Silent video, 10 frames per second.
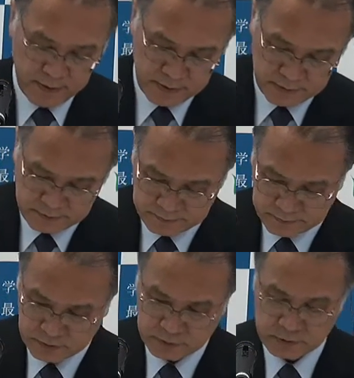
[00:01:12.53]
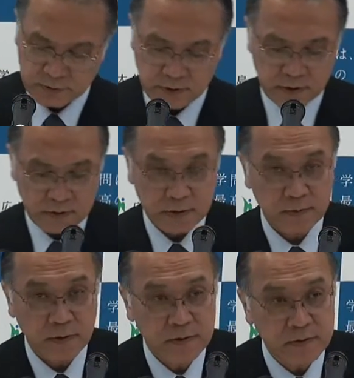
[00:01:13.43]
はいよろしくお願いいた
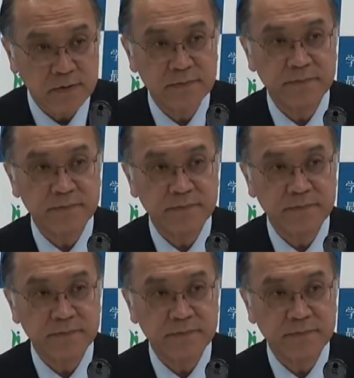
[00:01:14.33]
します